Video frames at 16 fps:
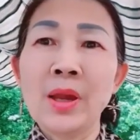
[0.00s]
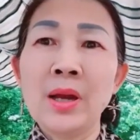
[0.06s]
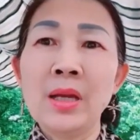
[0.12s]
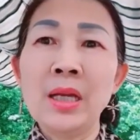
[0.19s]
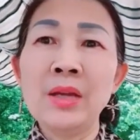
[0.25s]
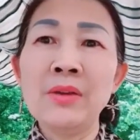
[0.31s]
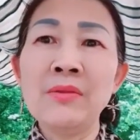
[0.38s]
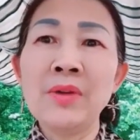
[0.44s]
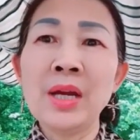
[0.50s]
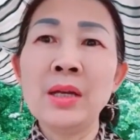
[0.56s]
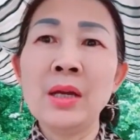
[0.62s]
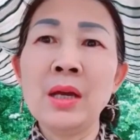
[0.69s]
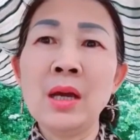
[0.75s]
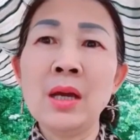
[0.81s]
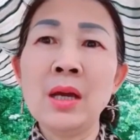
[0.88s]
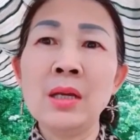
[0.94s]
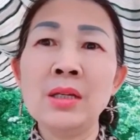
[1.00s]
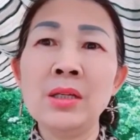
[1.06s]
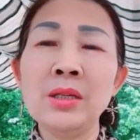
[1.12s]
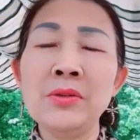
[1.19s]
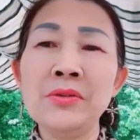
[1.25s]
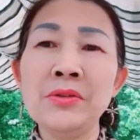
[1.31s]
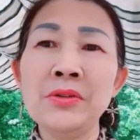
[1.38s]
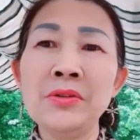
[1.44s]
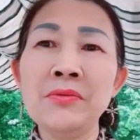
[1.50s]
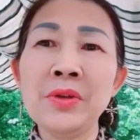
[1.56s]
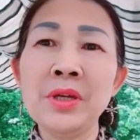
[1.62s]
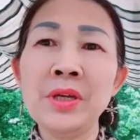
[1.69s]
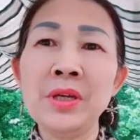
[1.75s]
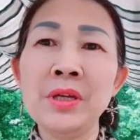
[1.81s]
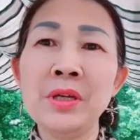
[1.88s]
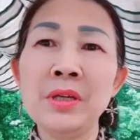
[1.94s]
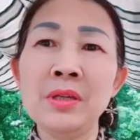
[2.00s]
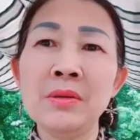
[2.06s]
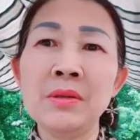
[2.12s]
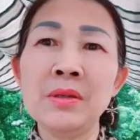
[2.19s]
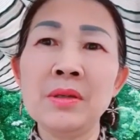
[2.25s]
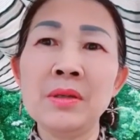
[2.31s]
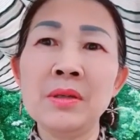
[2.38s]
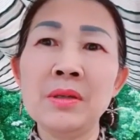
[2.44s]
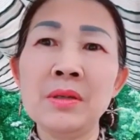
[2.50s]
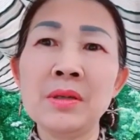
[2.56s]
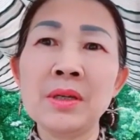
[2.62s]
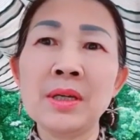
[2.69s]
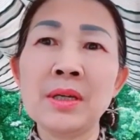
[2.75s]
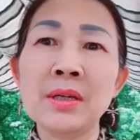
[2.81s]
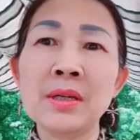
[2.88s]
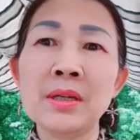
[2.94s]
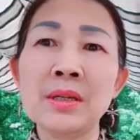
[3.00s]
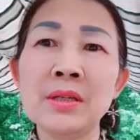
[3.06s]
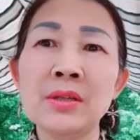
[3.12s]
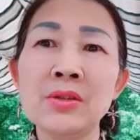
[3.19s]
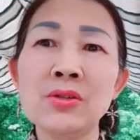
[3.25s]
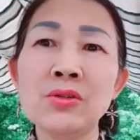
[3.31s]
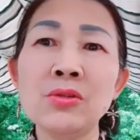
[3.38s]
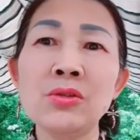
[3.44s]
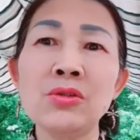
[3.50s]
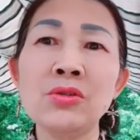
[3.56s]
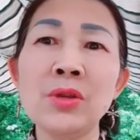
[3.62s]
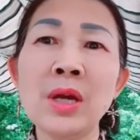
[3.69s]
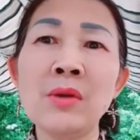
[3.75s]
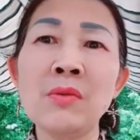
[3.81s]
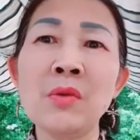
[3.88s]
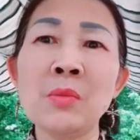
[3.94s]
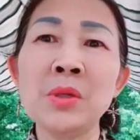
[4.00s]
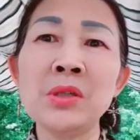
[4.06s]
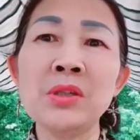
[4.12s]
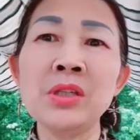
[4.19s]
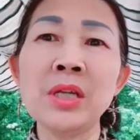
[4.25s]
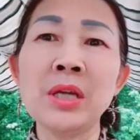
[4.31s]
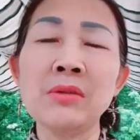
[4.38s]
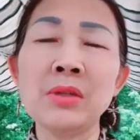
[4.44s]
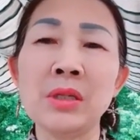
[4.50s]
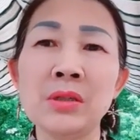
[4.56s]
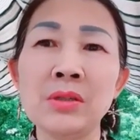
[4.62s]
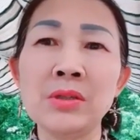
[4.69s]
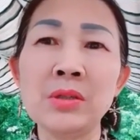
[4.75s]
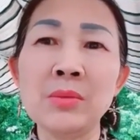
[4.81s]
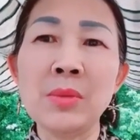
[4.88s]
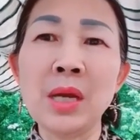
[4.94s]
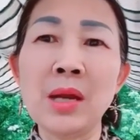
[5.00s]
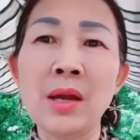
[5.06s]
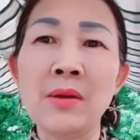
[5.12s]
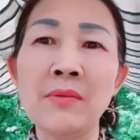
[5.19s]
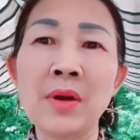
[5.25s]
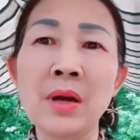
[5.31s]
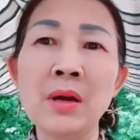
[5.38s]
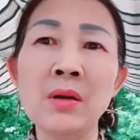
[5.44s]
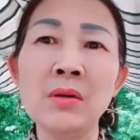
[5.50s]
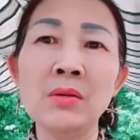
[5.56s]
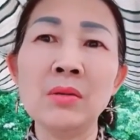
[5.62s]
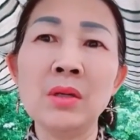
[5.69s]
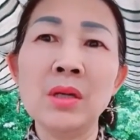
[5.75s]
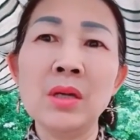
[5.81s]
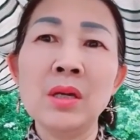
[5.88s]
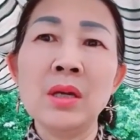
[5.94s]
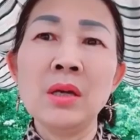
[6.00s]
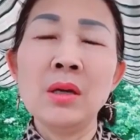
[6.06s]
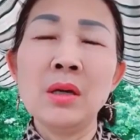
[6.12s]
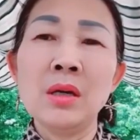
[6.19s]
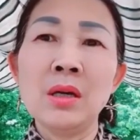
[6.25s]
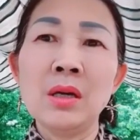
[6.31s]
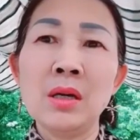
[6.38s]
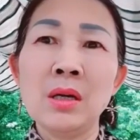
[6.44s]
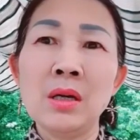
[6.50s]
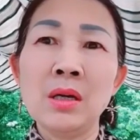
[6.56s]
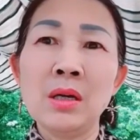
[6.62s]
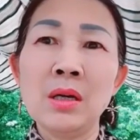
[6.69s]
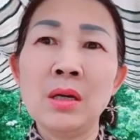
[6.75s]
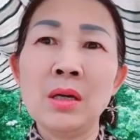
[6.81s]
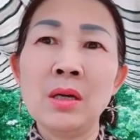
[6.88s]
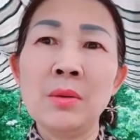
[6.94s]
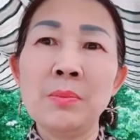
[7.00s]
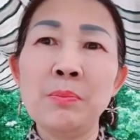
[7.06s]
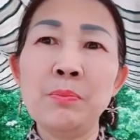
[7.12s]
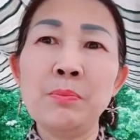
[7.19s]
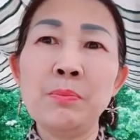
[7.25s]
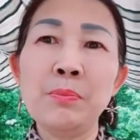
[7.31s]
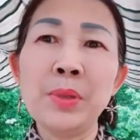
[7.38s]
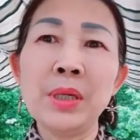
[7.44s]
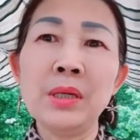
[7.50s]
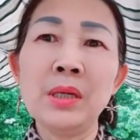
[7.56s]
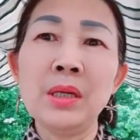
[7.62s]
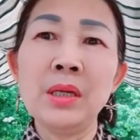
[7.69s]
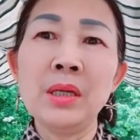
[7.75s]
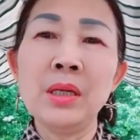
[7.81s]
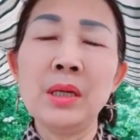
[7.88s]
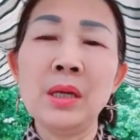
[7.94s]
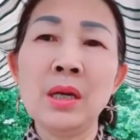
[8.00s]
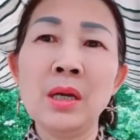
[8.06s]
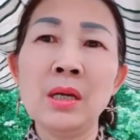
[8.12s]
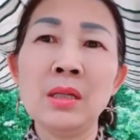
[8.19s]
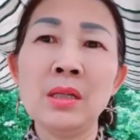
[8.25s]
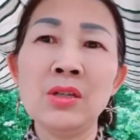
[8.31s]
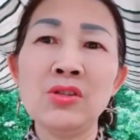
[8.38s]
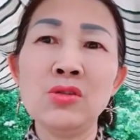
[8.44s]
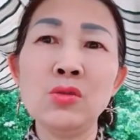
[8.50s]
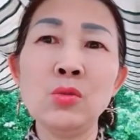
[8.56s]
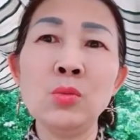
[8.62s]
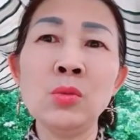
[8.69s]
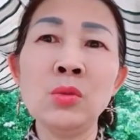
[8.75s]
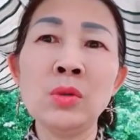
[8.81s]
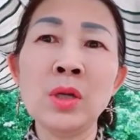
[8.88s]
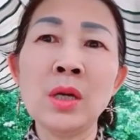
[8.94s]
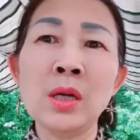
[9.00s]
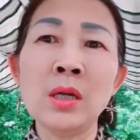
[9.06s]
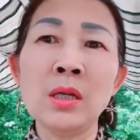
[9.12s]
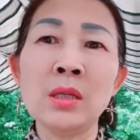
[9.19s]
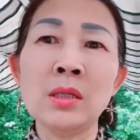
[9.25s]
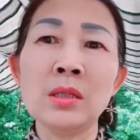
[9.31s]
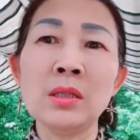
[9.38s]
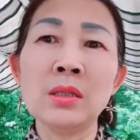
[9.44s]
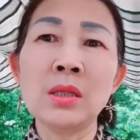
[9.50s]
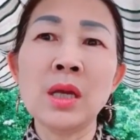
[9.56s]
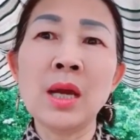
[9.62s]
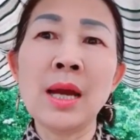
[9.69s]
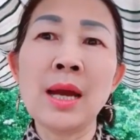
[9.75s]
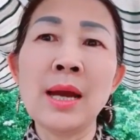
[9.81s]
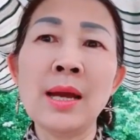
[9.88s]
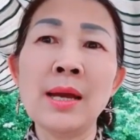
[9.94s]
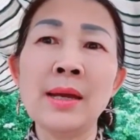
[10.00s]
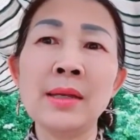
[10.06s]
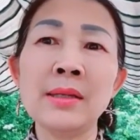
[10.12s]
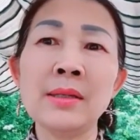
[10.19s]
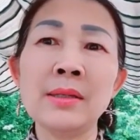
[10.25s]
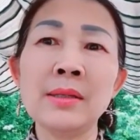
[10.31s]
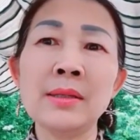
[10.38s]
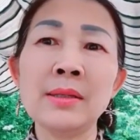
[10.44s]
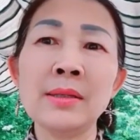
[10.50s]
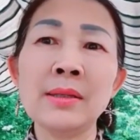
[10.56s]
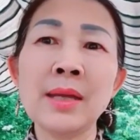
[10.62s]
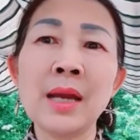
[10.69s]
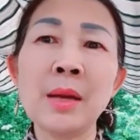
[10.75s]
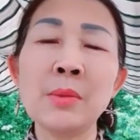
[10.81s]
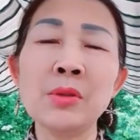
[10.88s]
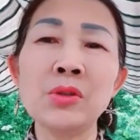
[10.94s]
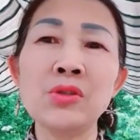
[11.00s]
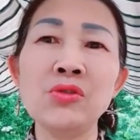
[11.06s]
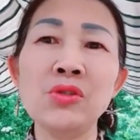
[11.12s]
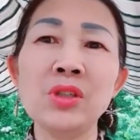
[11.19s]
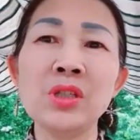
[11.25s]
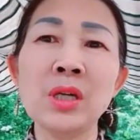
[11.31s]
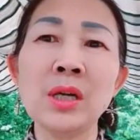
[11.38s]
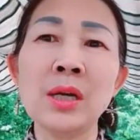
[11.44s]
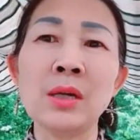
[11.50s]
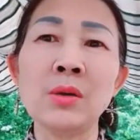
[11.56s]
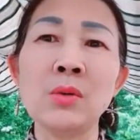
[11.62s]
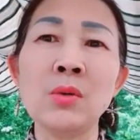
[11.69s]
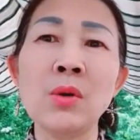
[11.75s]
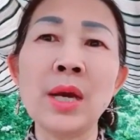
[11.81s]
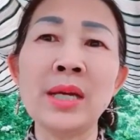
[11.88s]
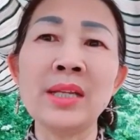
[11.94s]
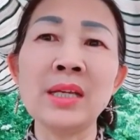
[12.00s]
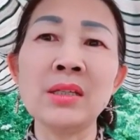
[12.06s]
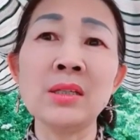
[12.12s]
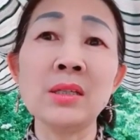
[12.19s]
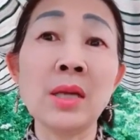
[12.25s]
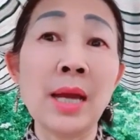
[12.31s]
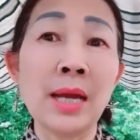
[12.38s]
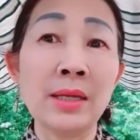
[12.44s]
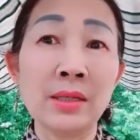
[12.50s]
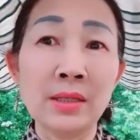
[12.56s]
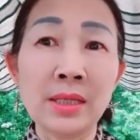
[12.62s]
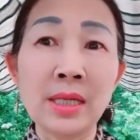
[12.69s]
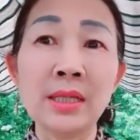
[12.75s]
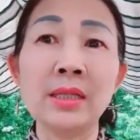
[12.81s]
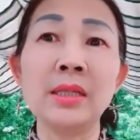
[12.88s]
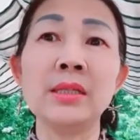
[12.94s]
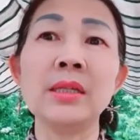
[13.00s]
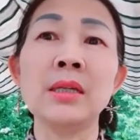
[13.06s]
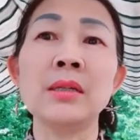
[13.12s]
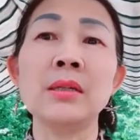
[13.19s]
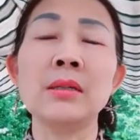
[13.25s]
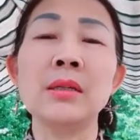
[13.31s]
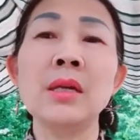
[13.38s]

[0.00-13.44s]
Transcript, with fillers: 另外呢，因因为虽虽然我们是小城市嘛，然后，呃，病例呢的数目呢，它它不是剧增很快，但是还是在递增。